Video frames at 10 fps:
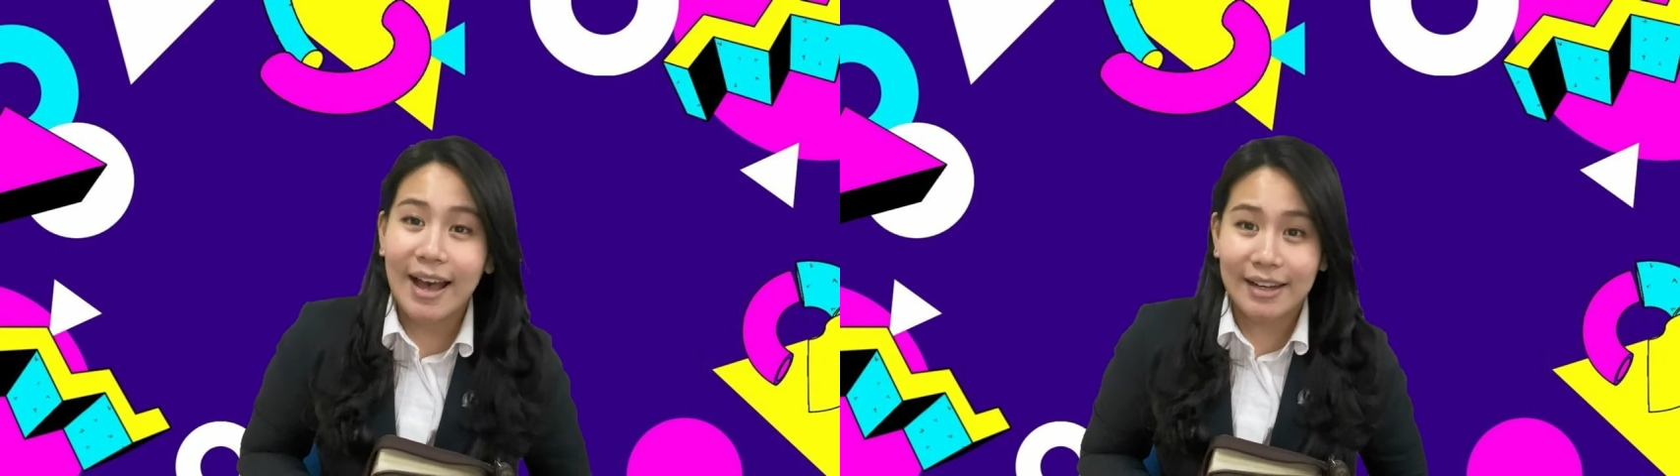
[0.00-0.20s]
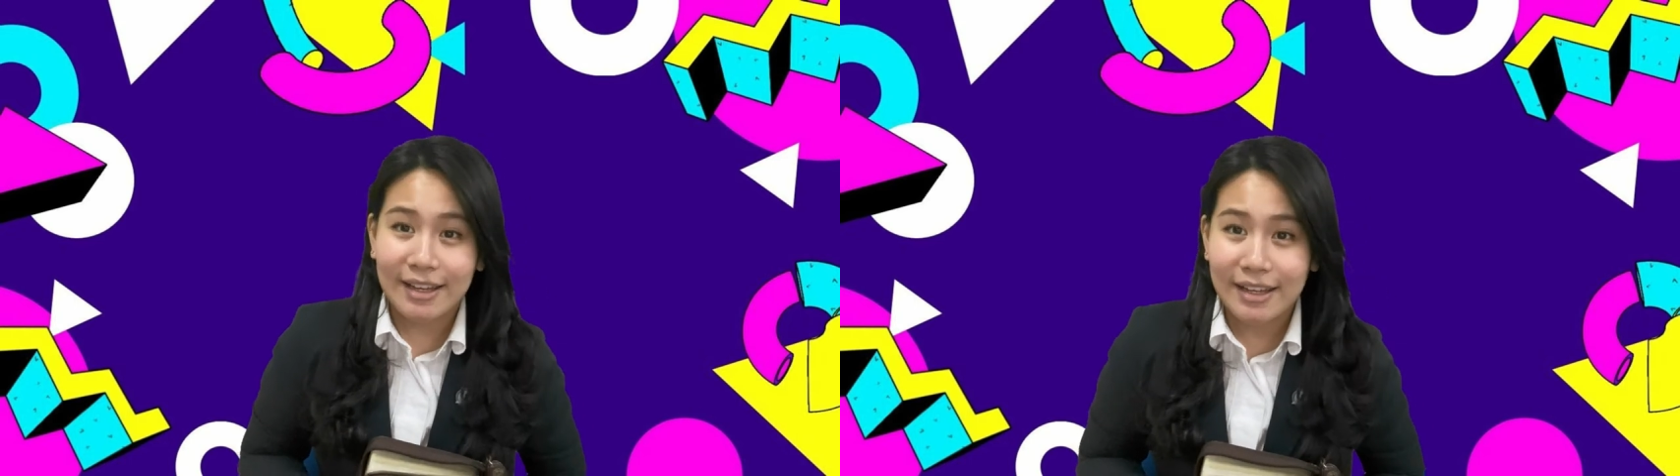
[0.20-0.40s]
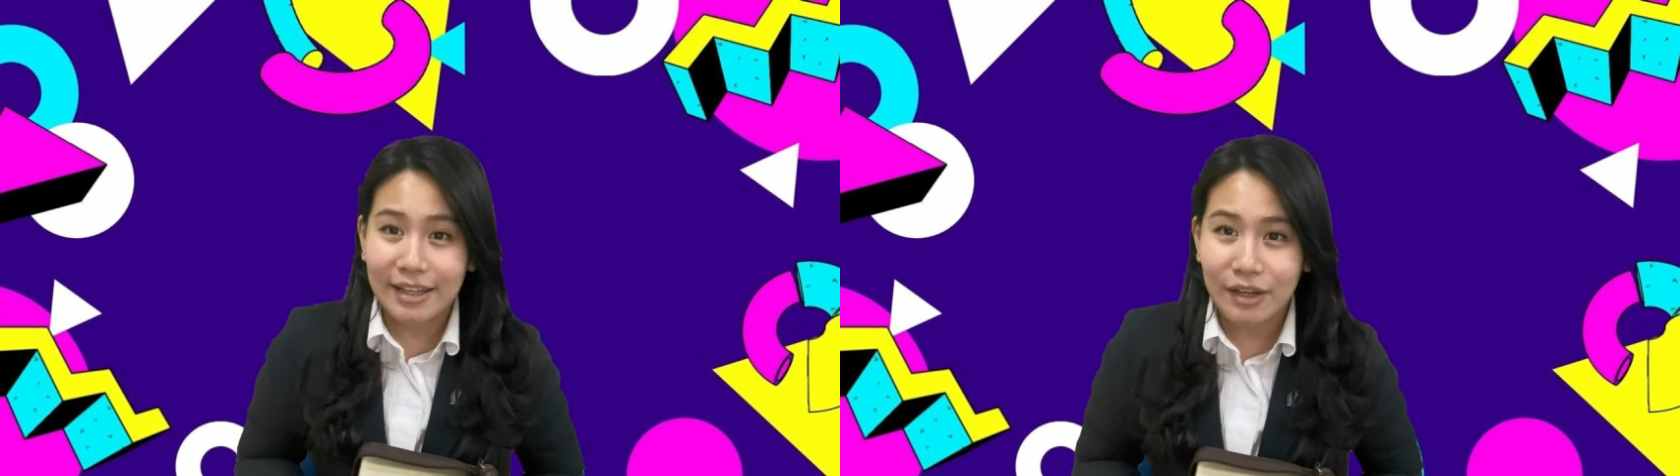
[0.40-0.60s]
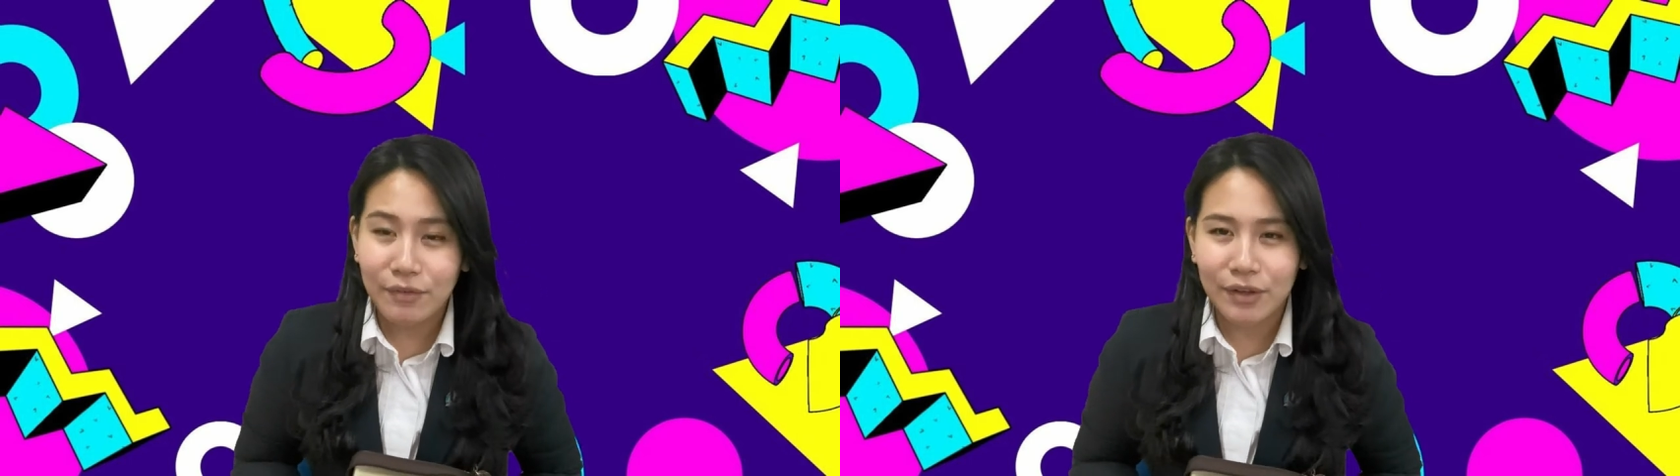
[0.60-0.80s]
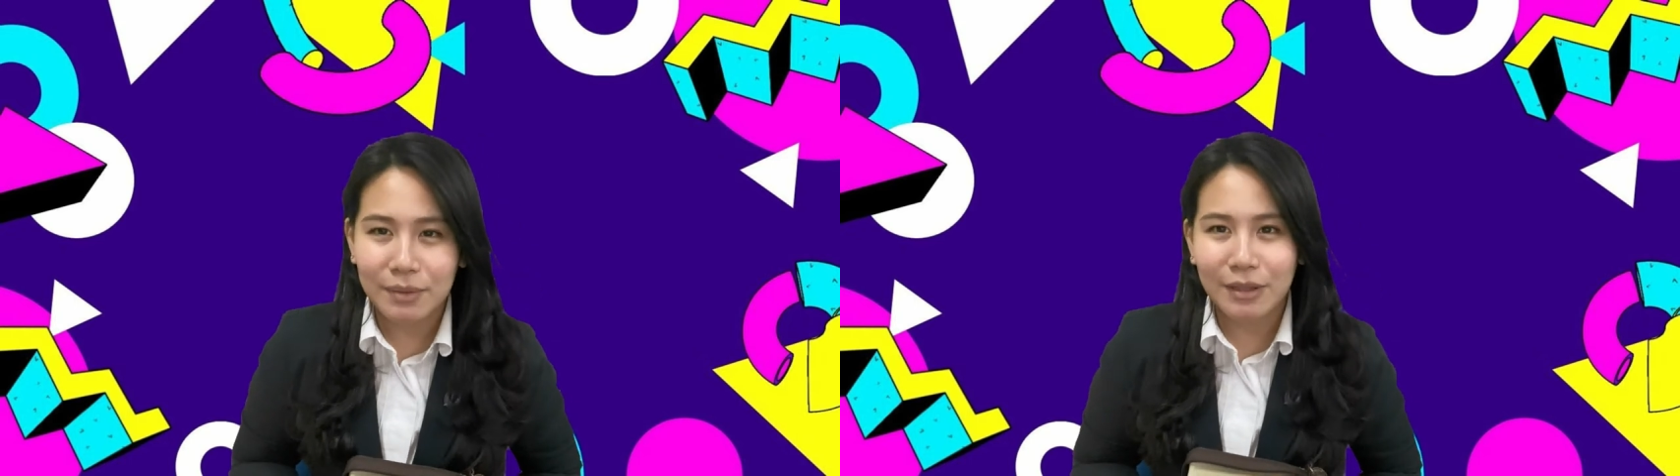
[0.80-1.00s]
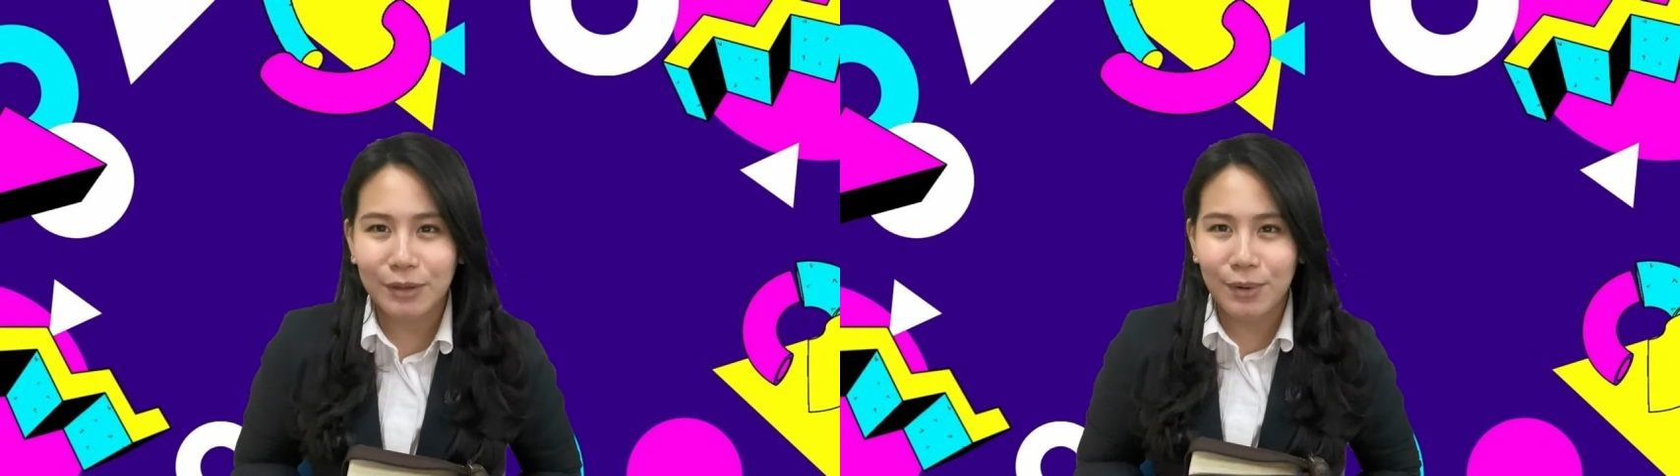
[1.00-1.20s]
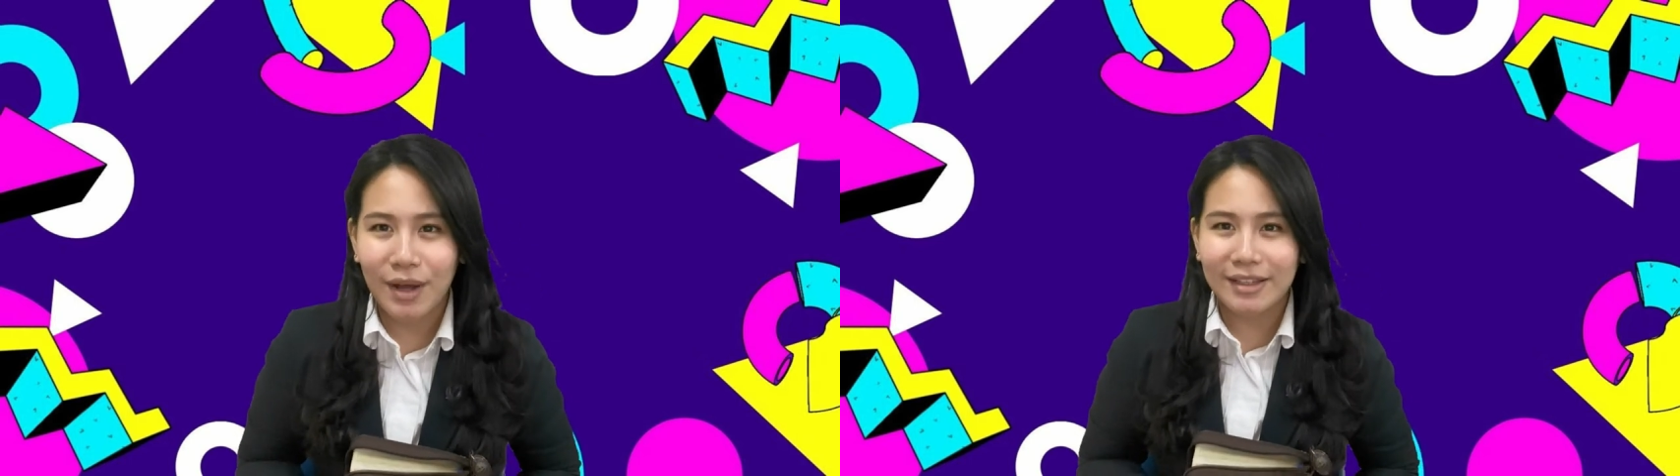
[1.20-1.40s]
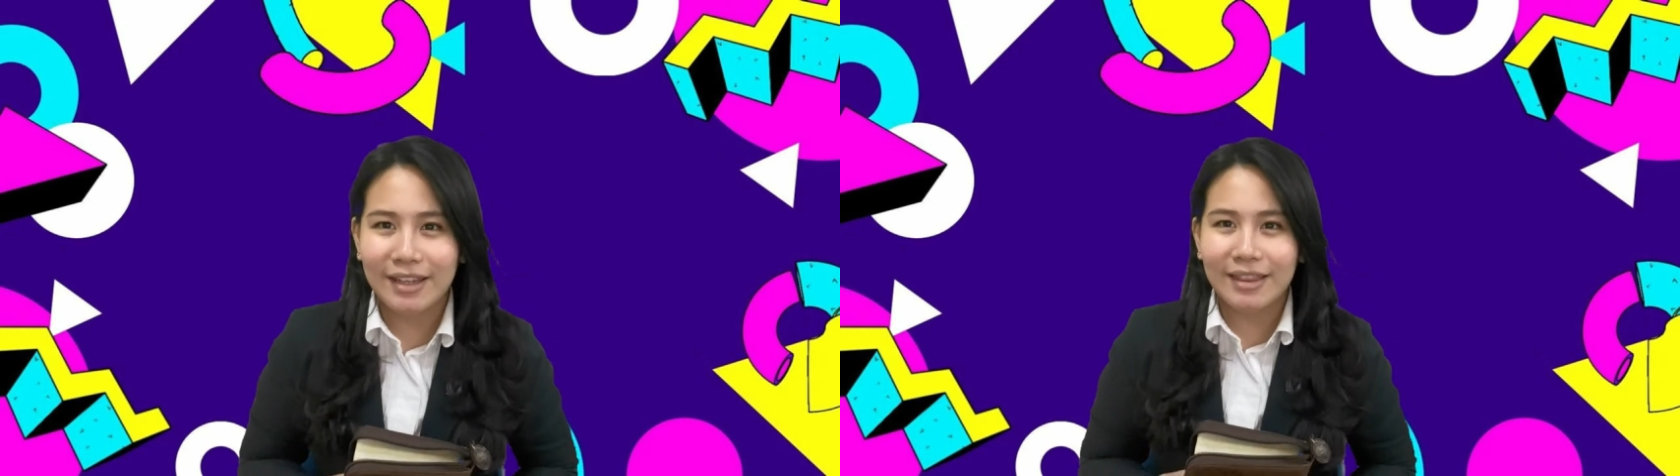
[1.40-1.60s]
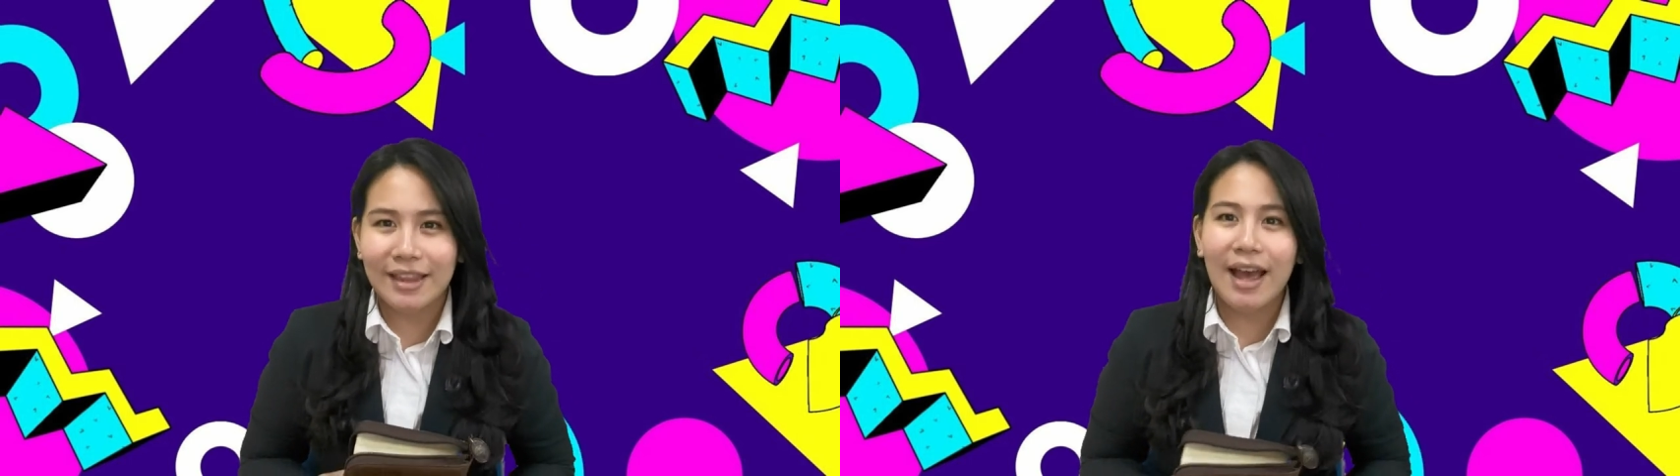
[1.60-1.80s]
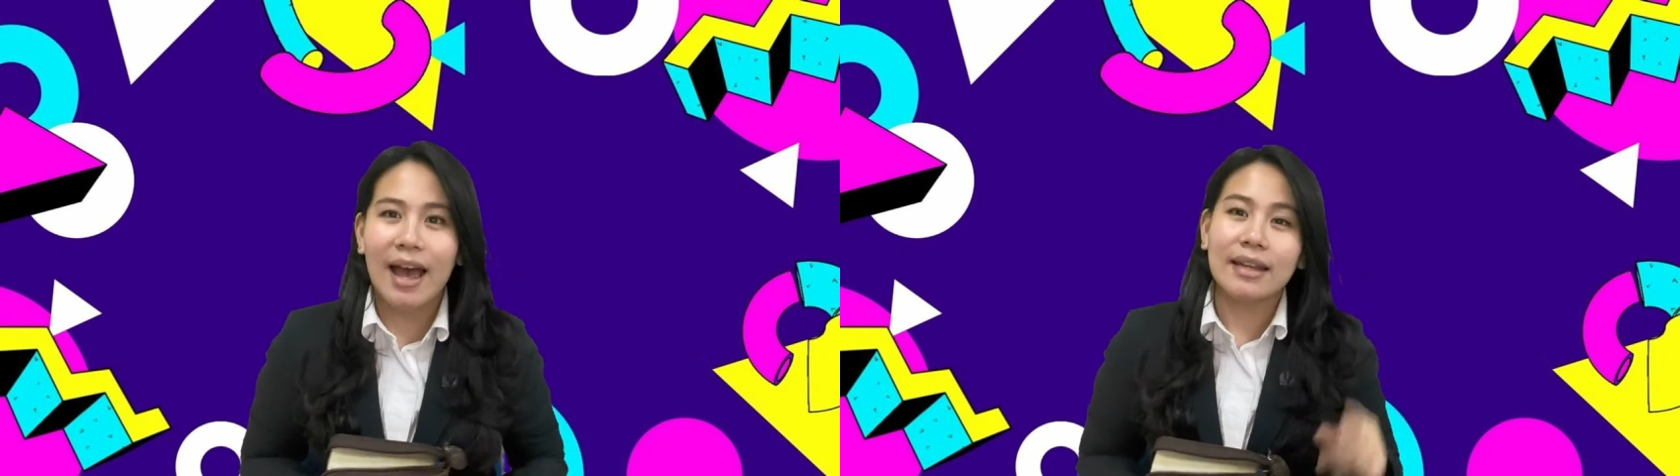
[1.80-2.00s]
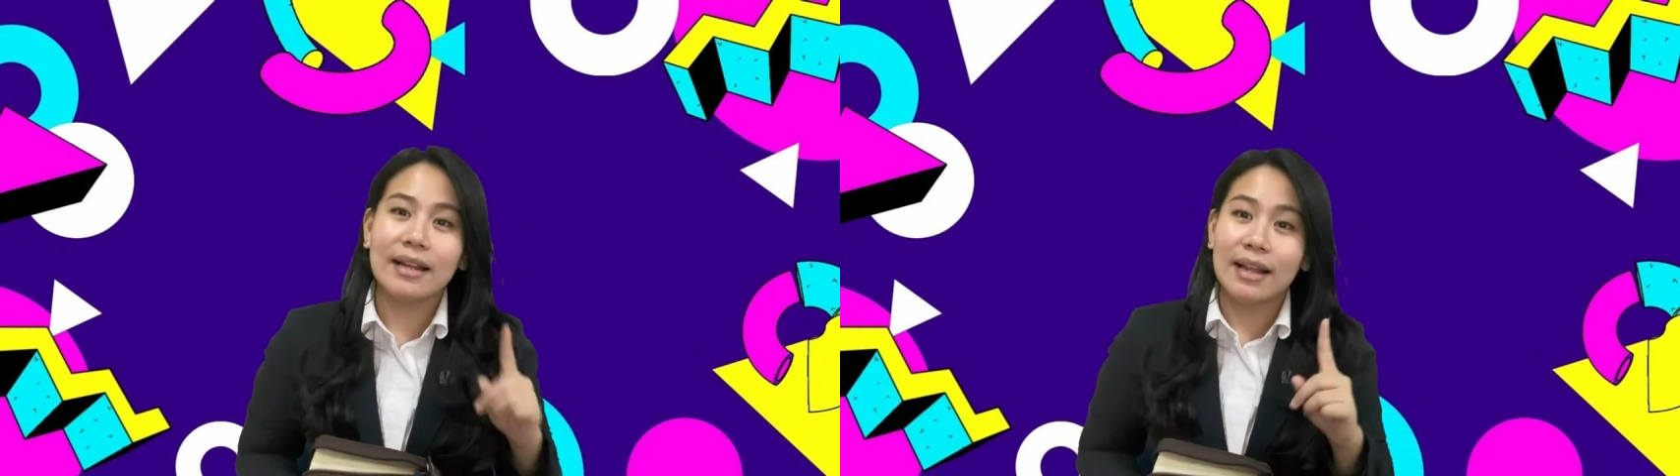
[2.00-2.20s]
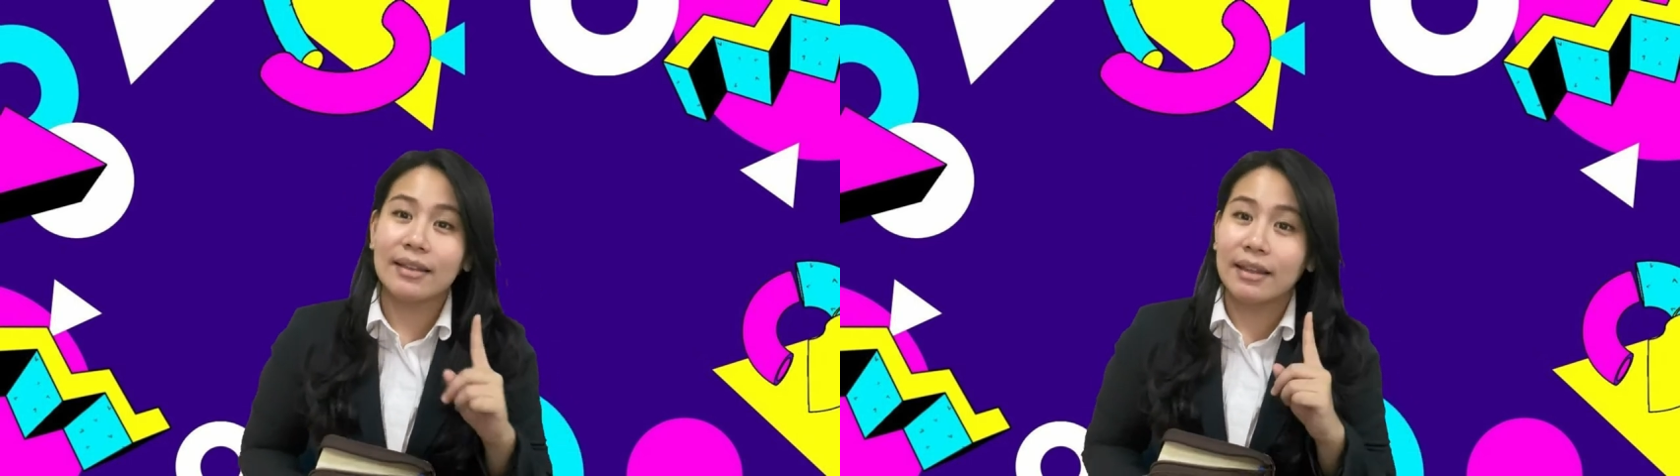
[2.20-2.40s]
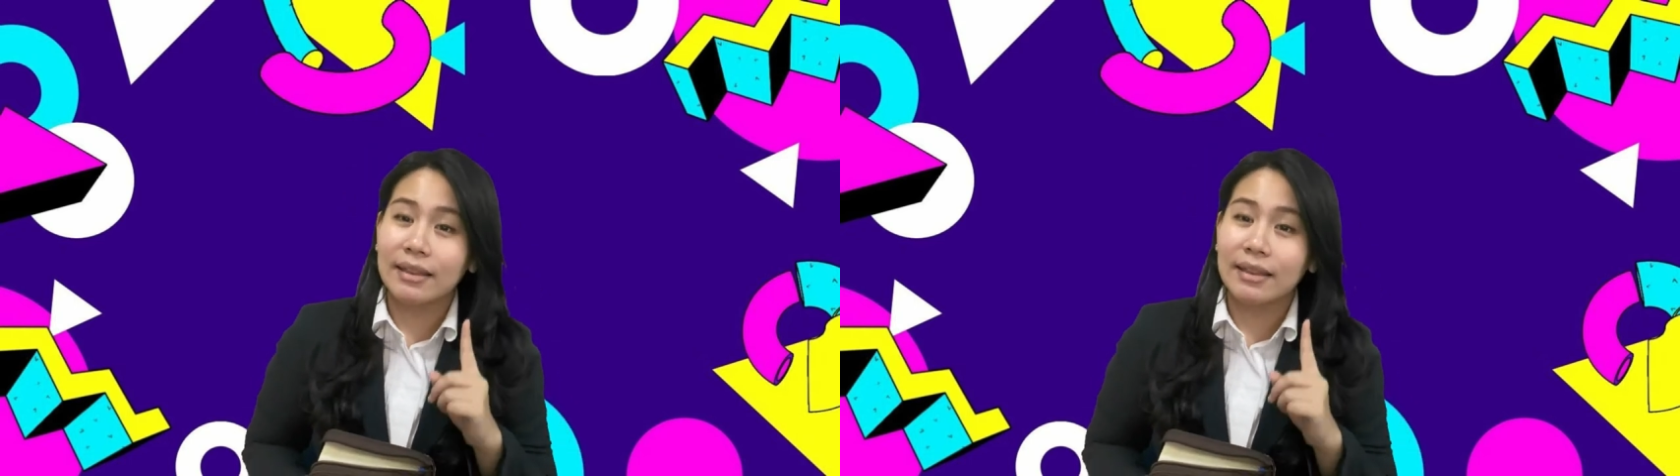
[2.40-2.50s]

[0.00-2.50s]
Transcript: hari ini firman Tuhan kita adalah